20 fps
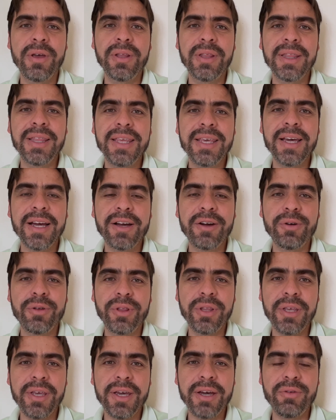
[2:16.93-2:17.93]
día con
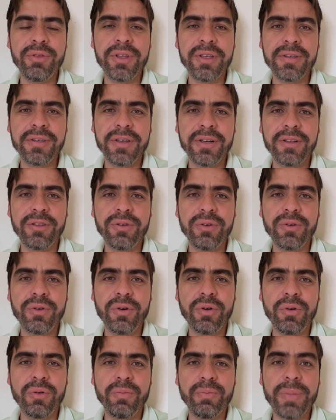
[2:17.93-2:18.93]
día, un
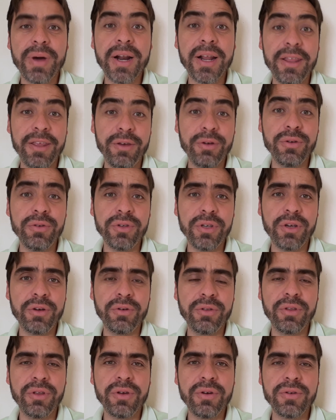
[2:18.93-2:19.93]
desierto para Dios y
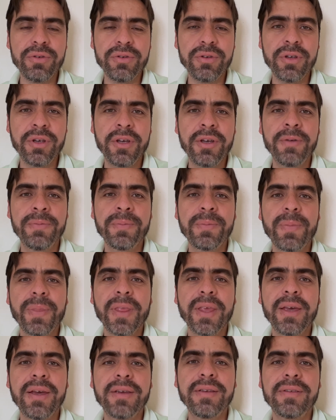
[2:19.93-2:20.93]
con Dios,
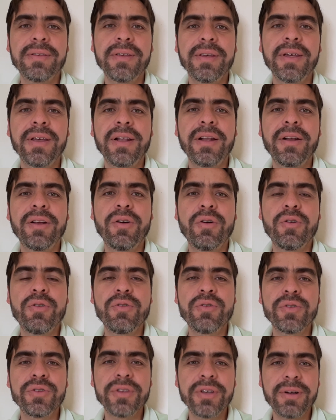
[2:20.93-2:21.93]
es el
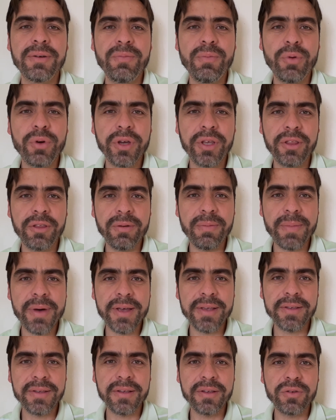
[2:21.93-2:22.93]
conocer un poquito
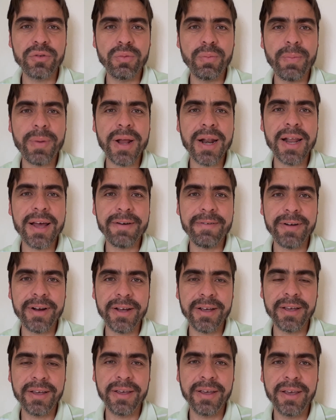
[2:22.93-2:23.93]
más su
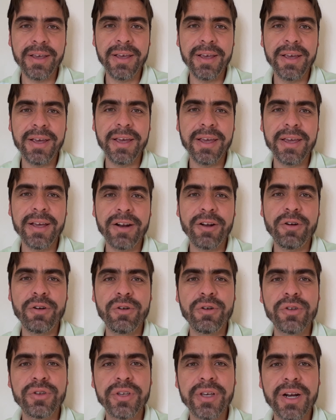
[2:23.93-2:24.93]
palabra. Y al
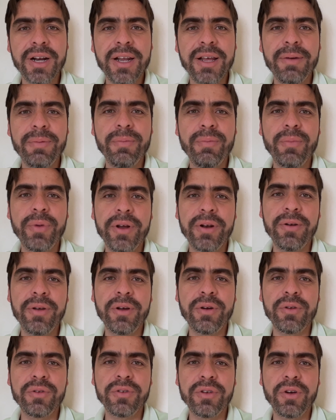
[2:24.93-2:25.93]
conocerla, bueno, en
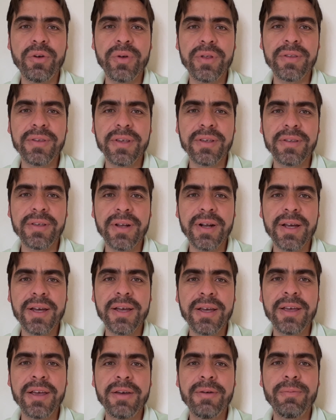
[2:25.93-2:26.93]
consecuencia
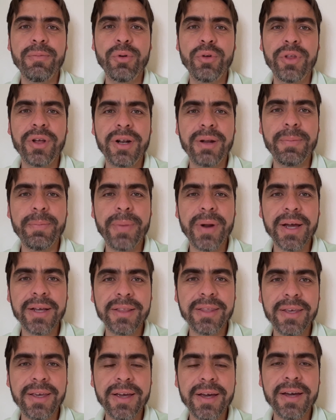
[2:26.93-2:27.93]
será ponerla en
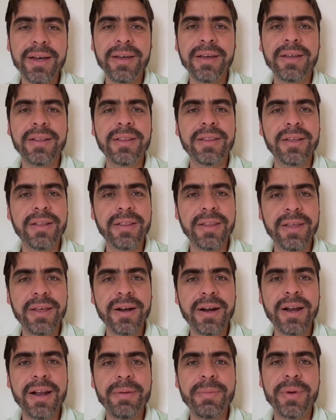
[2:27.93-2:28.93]
práctica,
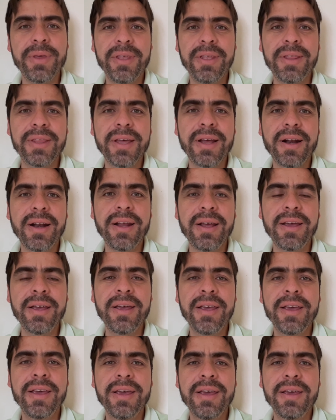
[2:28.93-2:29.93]
entenderla, meditarla
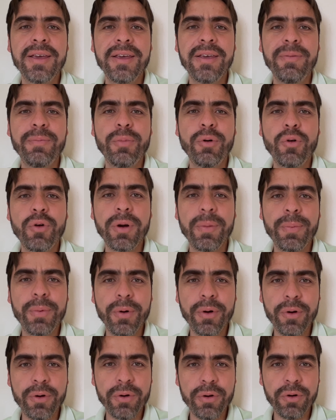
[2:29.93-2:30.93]
y poco a
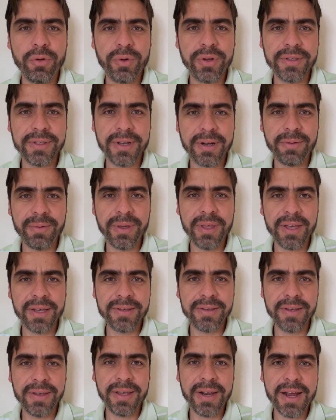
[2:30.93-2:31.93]
poco nuestra vida
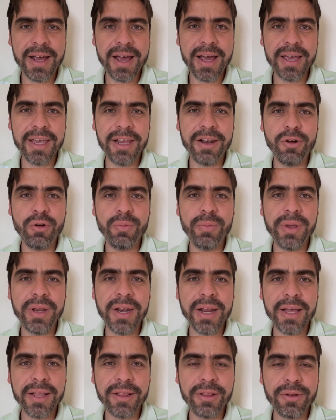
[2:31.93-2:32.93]
se irá
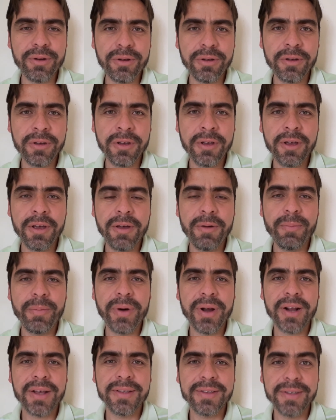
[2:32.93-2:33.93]
iluminando
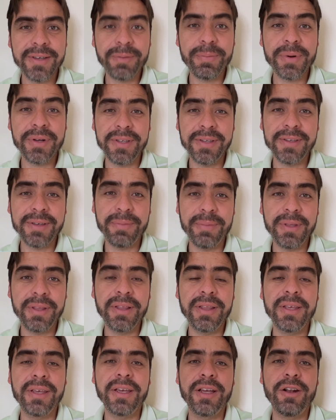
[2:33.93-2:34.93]
para ser
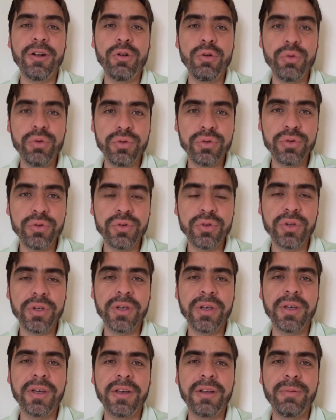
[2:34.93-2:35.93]
precisamente luz
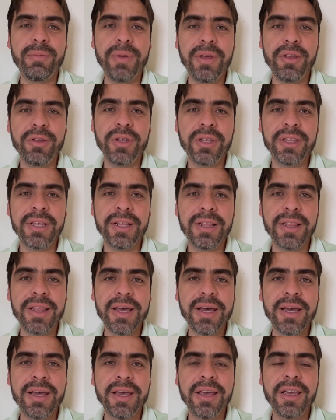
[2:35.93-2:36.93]
en medio de
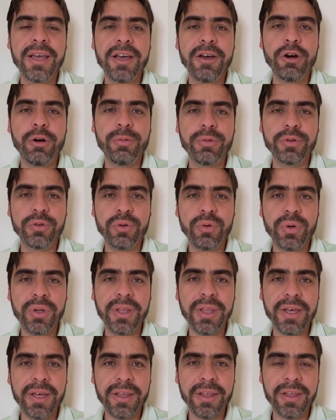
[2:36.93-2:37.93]
tanta
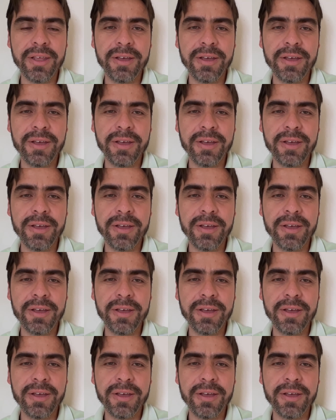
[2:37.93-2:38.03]
obscuridad.